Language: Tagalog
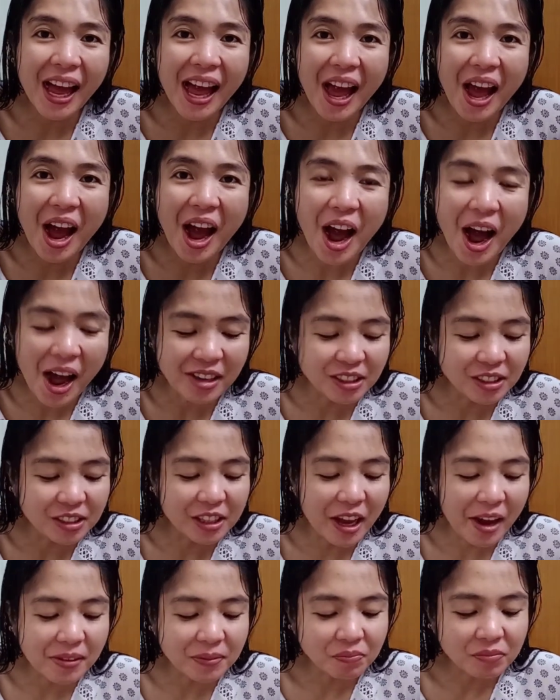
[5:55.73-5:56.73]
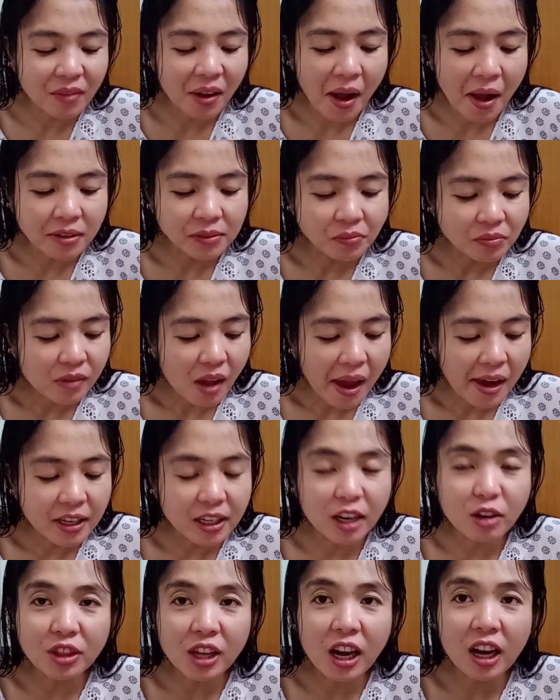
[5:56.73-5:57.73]
Ah, hindi.
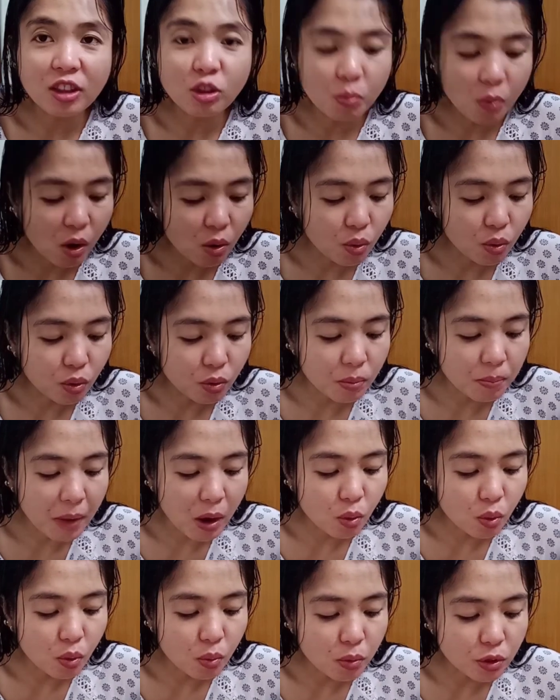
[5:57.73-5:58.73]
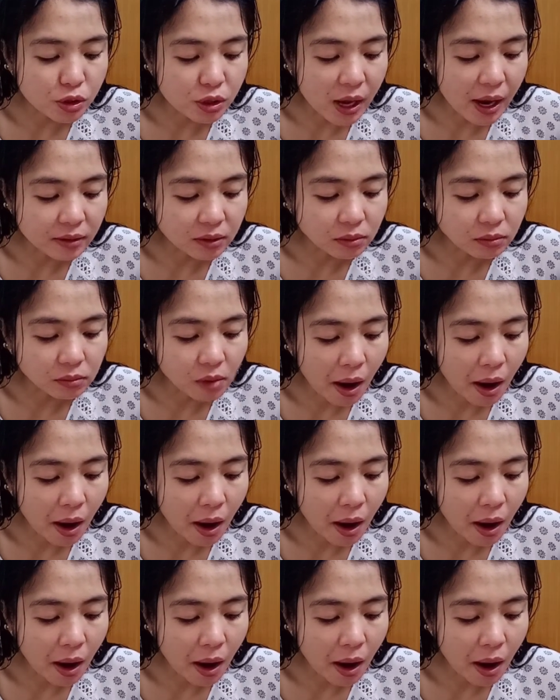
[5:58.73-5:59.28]
Hindi ko talaga ito mauubos, mauubos guys.